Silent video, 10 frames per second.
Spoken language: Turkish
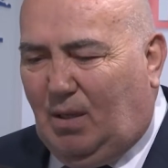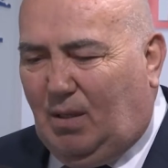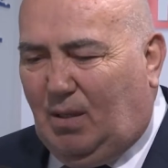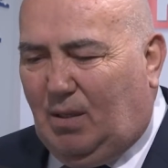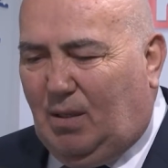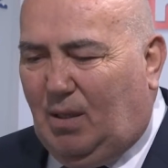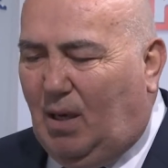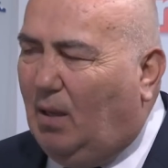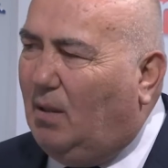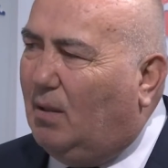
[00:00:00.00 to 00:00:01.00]
Ee,
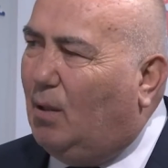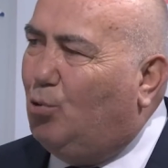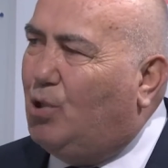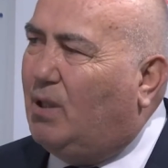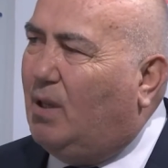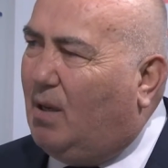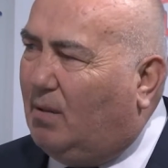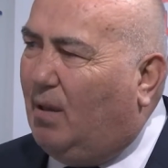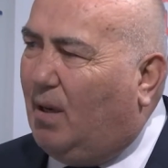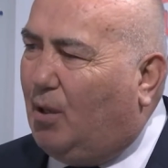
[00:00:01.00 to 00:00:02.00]
her yılda üzerine
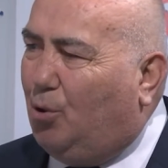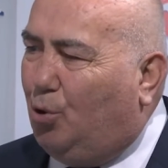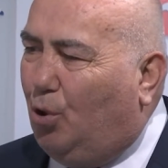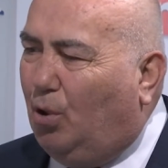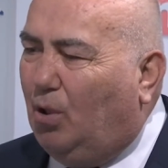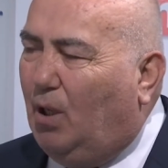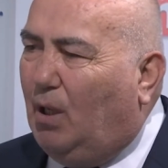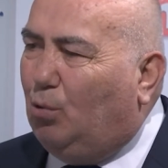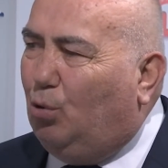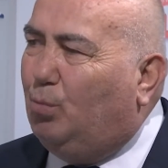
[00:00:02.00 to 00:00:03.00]
katarak gidiyor.
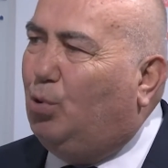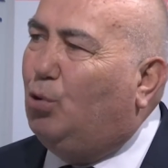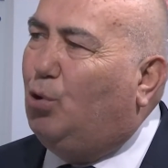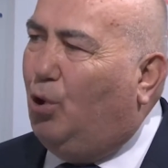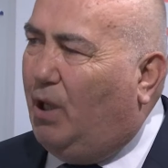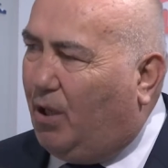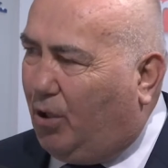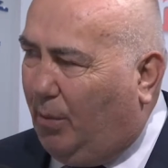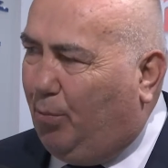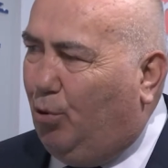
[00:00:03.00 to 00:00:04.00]
Tüm Türkiye
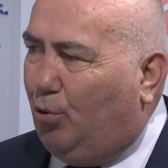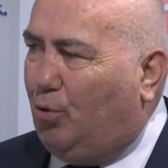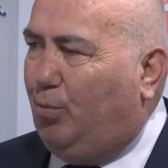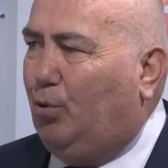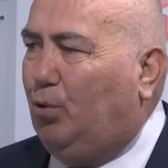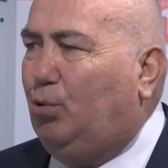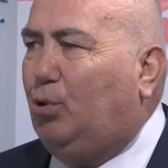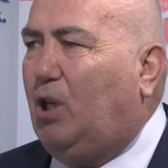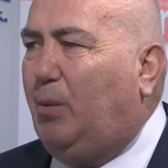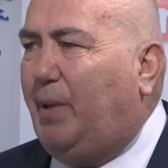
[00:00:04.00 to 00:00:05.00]
olarak yapıyoruz bunu.
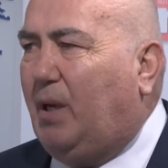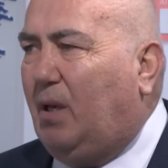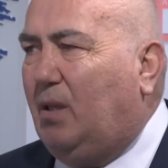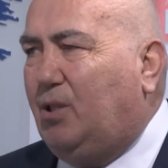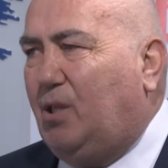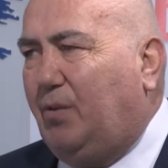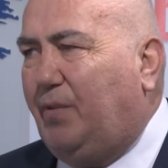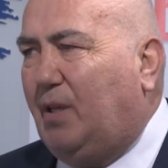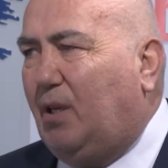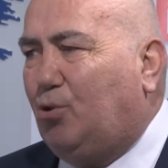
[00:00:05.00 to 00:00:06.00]
Türkiye Perakendeciler
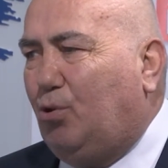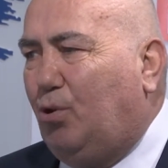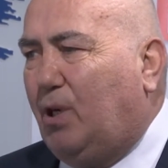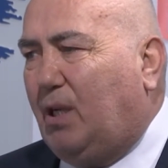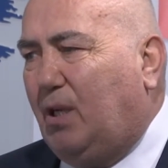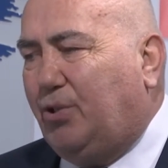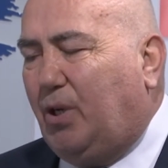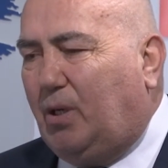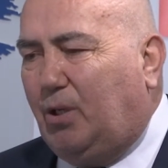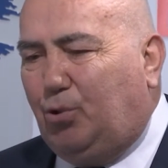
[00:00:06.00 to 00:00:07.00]
Federasyonu olarak
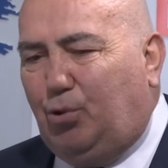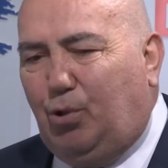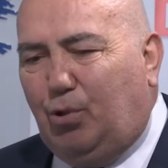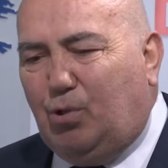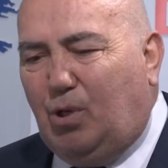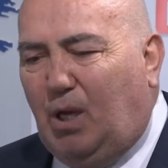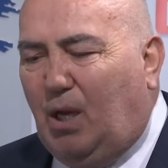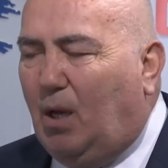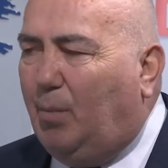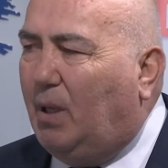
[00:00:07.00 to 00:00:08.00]
gerçekleştiriyoruz.
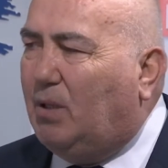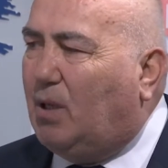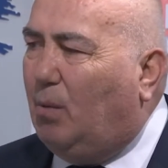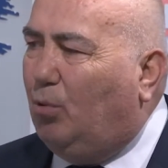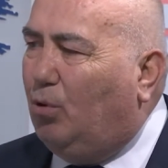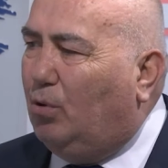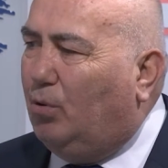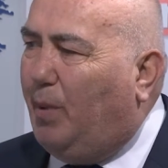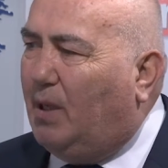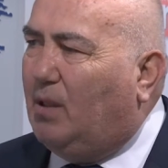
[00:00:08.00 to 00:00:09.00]
Ben İstanbul
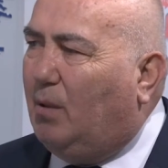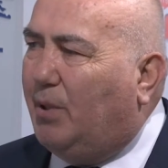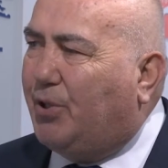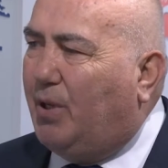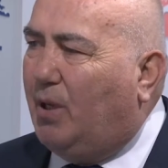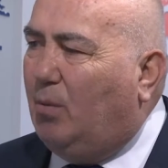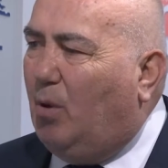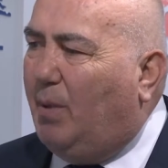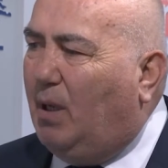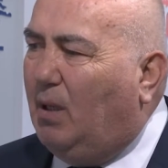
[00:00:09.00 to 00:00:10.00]
Perder Başkanıyım
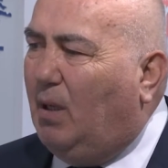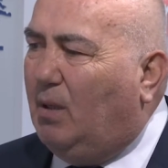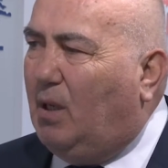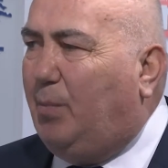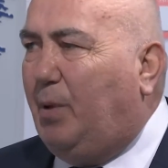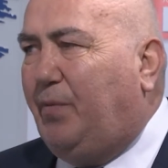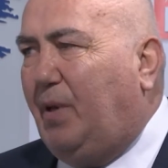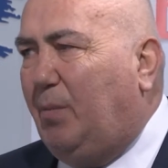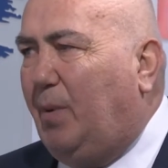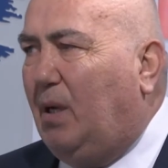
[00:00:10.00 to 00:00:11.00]
ama
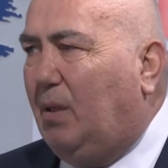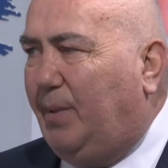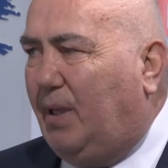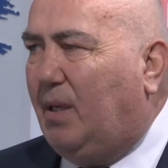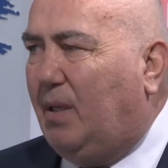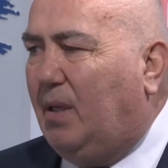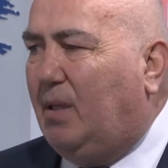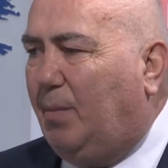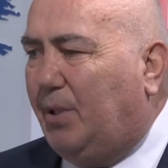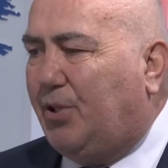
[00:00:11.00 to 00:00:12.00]
TPF'ye bağlı bir
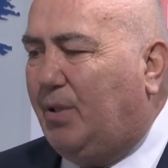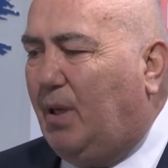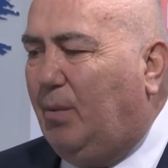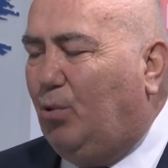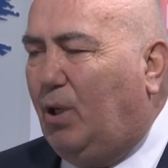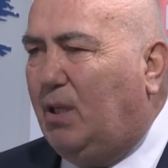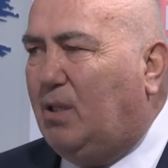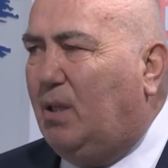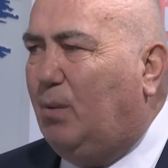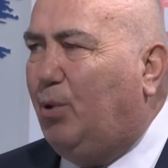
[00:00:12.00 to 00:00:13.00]
derneğinde başındayım.
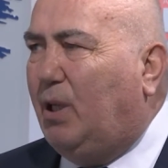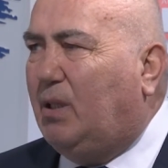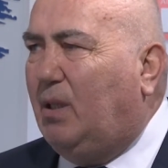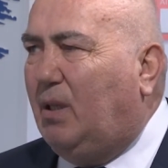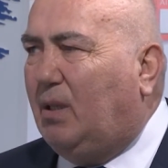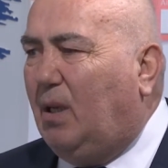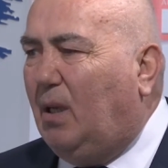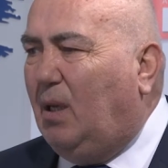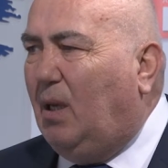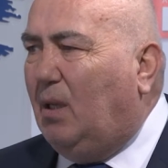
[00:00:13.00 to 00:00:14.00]
Dolayısıyla bu
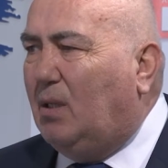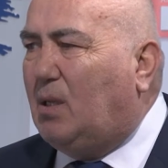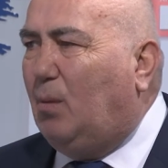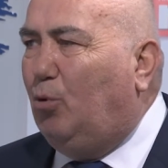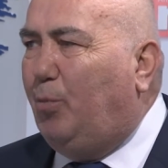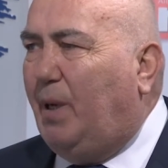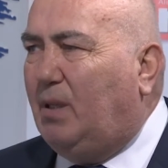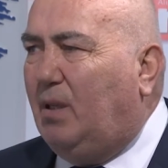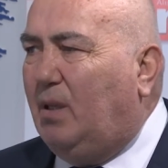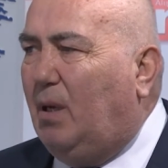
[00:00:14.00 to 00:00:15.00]
etkinlikte İstanbul
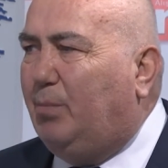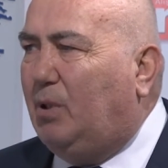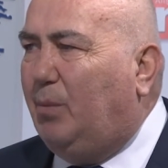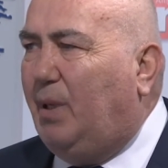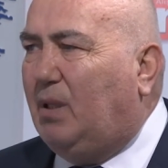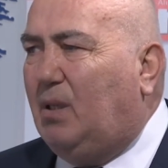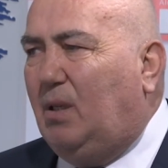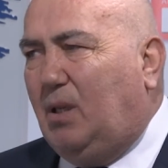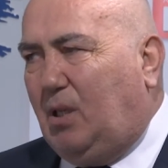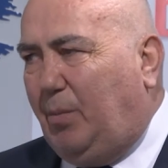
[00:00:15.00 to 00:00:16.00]
Perder'in yaptığı bir
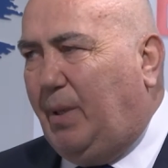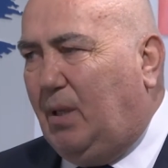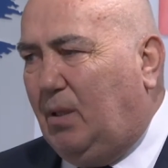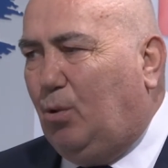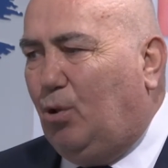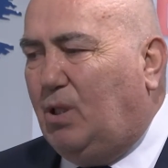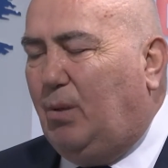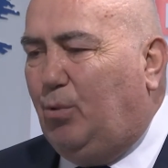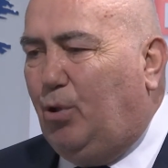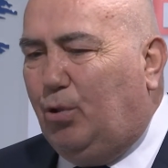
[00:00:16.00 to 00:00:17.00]
etkinlik gibi
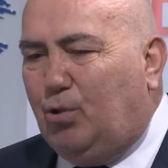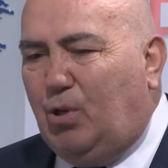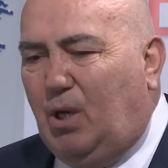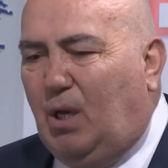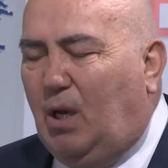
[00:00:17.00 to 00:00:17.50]
gözlemliyoruz.